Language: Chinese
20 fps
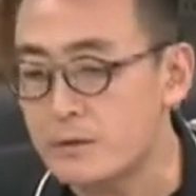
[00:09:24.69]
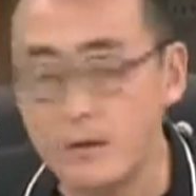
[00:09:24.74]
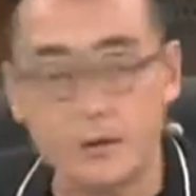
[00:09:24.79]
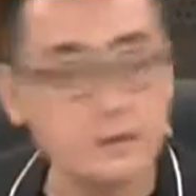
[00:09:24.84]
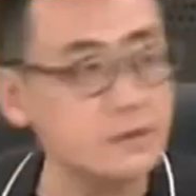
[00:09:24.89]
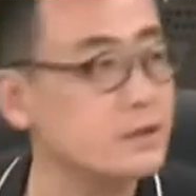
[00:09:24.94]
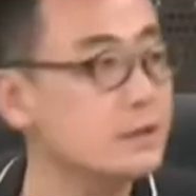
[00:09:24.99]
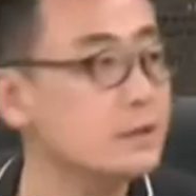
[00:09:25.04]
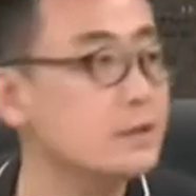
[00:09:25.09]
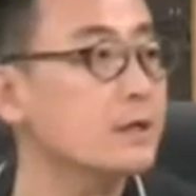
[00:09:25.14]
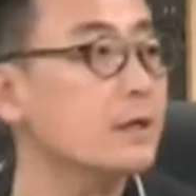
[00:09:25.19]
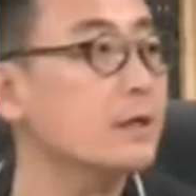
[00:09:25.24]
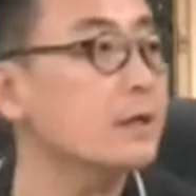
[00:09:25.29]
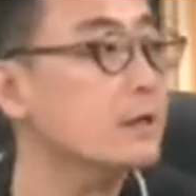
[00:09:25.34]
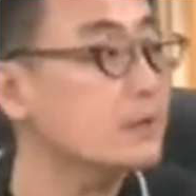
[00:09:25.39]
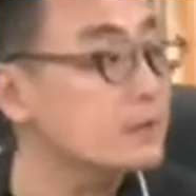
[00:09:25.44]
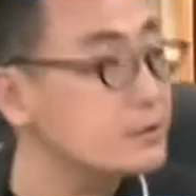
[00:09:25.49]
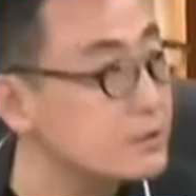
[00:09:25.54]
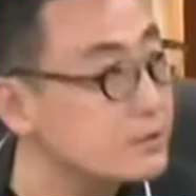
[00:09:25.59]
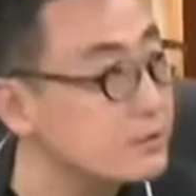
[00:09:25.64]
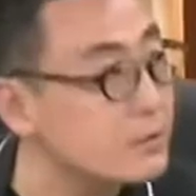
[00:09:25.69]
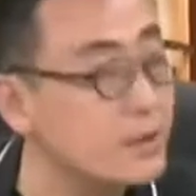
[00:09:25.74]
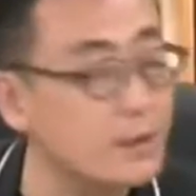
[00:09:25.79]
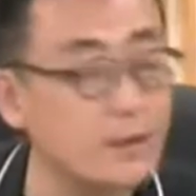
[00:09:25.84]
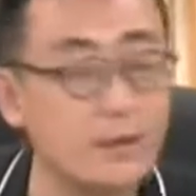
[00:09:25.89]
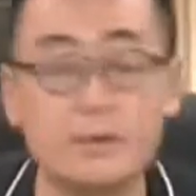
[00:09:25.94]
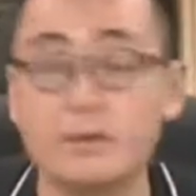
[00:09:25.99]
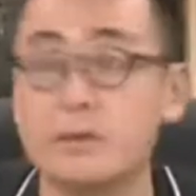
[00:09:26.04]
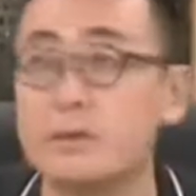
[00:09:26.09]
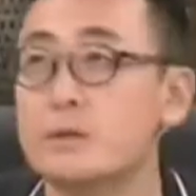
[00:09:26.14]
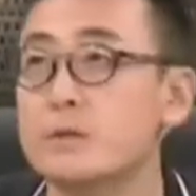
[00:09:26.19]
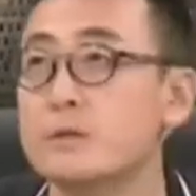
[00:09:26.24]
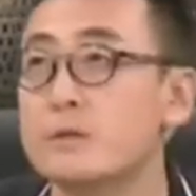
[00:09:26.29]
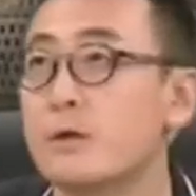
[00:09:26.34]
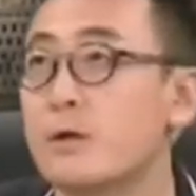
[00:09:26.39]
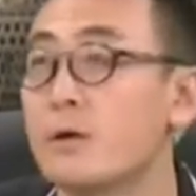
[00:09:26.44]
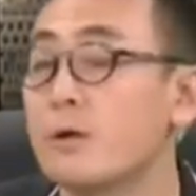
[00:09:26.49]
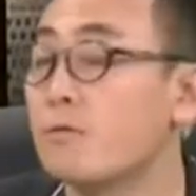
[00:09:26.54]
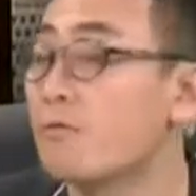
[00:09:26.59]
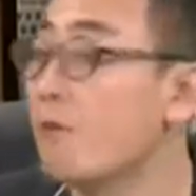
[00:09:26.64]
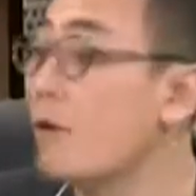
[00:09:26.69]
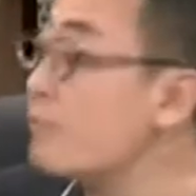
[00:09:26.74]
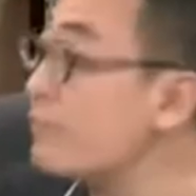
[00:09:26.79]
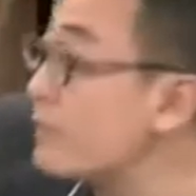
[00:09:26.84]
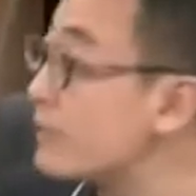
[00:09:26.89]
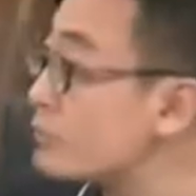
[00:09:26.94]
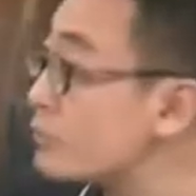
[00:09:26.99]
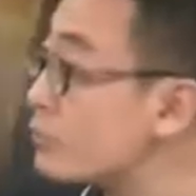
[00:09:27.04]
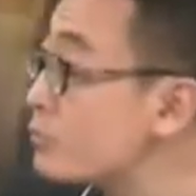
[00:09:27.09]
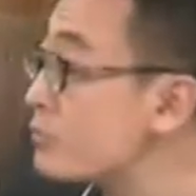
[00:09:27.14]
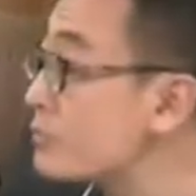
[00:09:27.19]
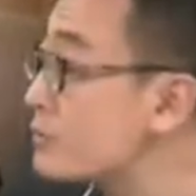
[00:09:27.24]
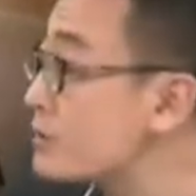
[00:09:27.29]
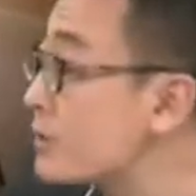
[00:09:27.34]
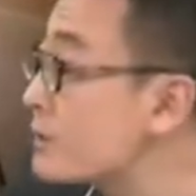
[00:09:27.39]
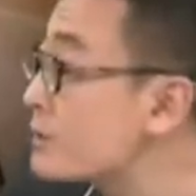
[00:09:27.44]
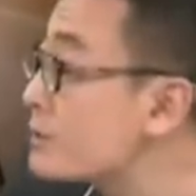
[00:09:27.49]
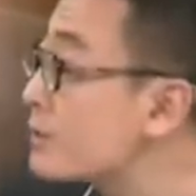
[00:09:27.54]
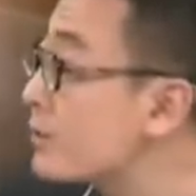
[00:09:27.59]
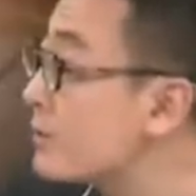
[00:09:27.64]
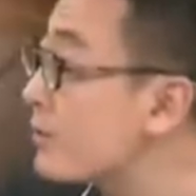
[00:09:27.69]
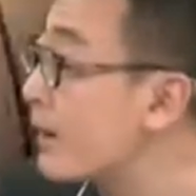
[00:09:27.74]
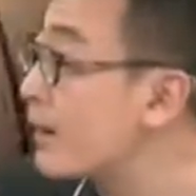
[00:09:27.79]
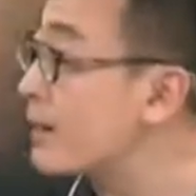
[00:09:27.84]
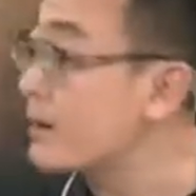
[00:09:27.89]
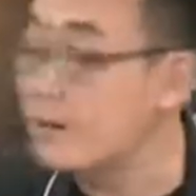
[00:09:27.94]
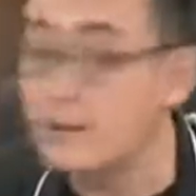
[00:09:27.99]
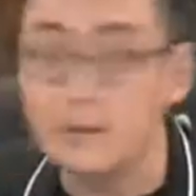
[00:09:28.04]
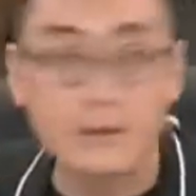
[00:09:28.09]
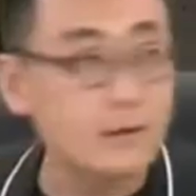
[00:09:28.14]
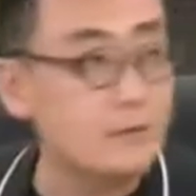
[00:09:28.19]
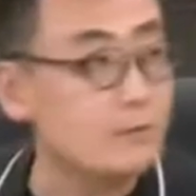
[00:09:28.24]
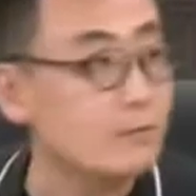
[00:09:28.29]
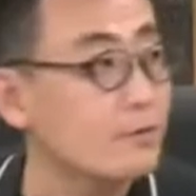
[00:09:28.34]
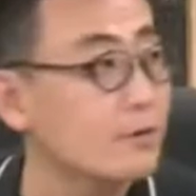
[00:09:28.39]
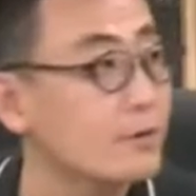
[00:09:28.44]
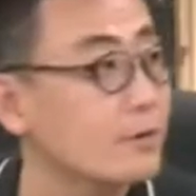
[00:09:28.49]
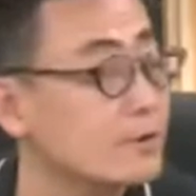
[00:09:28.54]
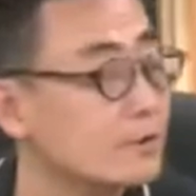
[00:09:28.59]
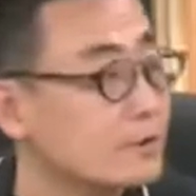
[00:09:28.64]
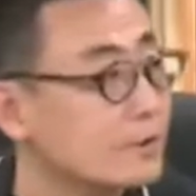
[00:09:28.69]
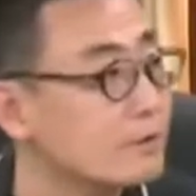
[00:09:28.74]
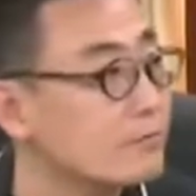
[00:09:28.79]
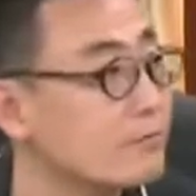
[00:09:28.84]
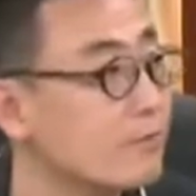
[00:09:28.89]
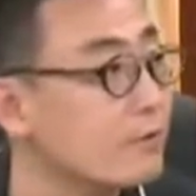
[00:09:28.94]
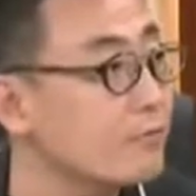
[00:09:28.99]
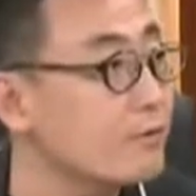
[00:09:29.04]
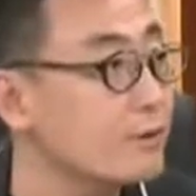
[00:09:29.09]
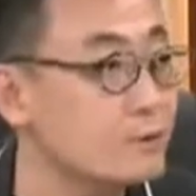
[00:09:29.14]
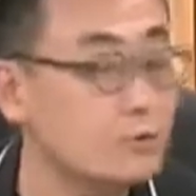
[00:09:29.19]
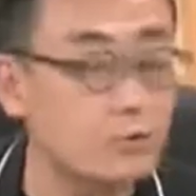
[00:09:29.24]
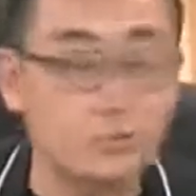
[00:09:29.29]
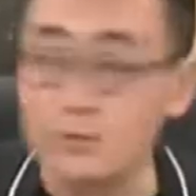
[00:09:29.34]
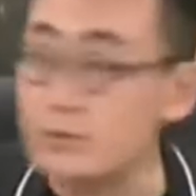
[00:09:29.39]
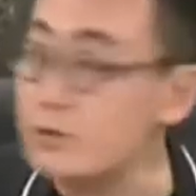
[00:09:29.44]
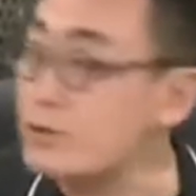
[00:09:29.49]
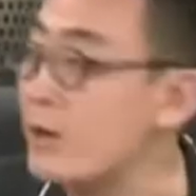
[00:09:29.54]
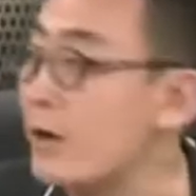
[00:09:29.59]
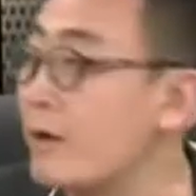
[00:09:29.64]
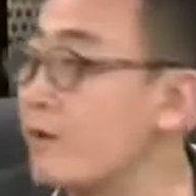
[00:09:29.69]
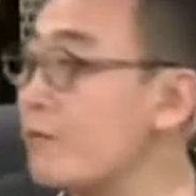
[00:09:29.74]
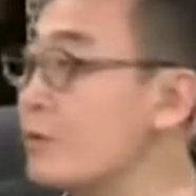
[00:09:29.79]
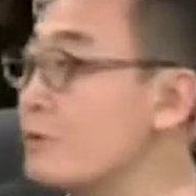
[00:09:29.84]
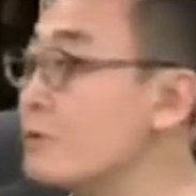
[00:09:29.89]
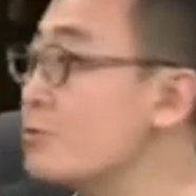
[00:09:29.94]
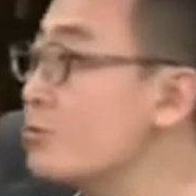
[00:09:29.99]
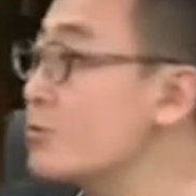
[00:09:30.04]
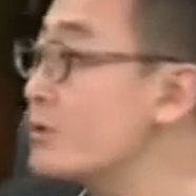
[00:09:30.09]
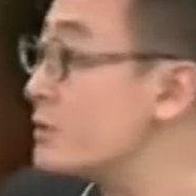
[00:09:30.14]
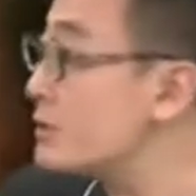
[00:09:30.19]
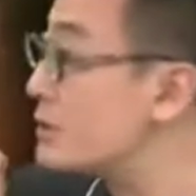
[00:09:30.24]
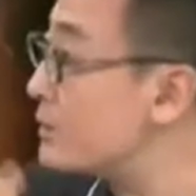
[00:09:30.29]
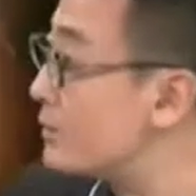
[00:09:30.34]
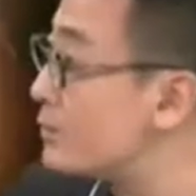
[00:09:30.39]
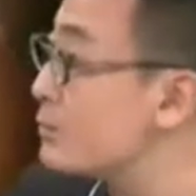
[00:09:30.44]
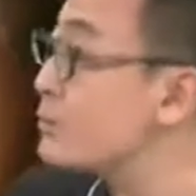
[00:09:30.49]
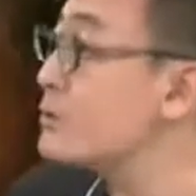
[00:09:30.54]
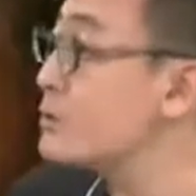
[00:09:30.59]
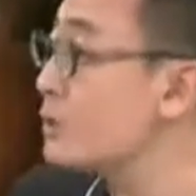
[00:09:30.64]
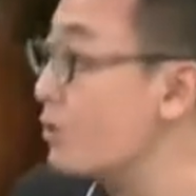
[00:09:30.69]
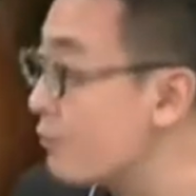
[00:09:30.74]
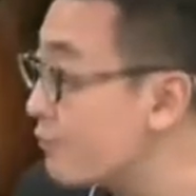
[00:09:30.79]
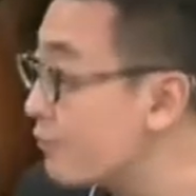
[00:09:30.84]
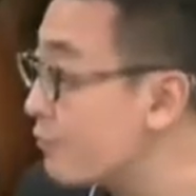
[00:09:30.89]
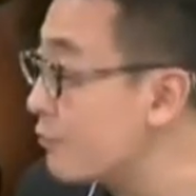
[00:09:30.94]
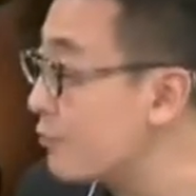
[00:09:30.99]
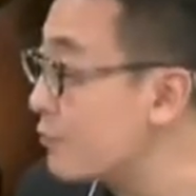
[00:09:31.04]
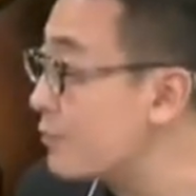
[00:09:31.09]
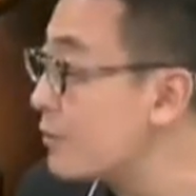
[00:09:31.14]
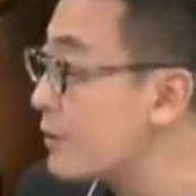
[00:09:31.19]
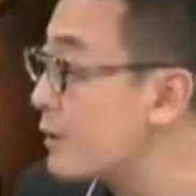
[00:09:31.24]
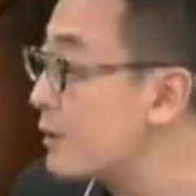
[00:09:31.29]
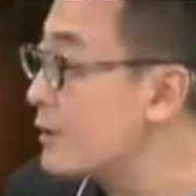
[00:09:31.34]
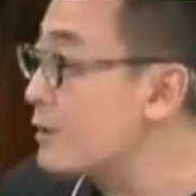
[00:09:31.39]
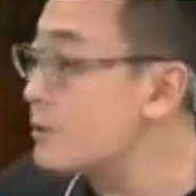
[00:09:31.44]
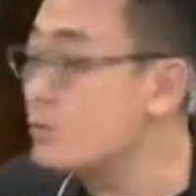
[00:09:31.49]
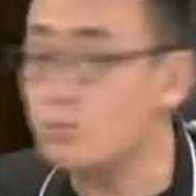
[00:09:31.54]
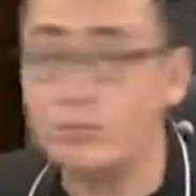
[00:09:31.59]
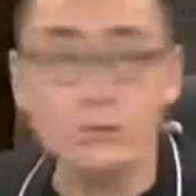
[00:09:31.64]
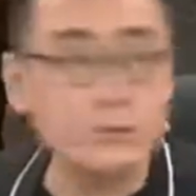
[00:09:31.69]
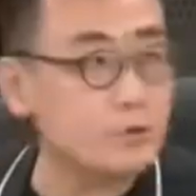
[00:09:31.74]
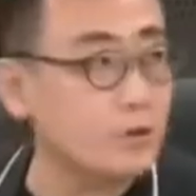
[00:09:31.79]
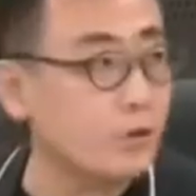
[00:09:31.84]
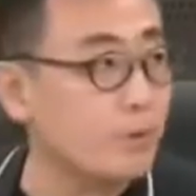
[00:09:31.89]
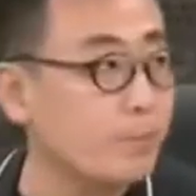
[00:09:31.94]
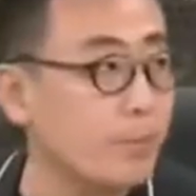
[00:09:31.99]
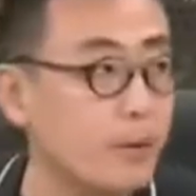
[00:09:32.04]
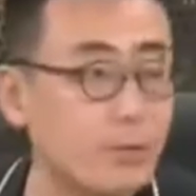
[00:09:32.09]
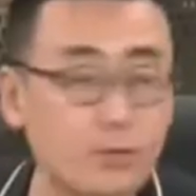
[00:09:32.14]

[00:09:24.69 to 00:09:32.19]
而且你看，很奇怪，还有一个叫王伟忠，咱知道吧？当然知道。王伟忠是台湾综艺节目教父，嗯，多少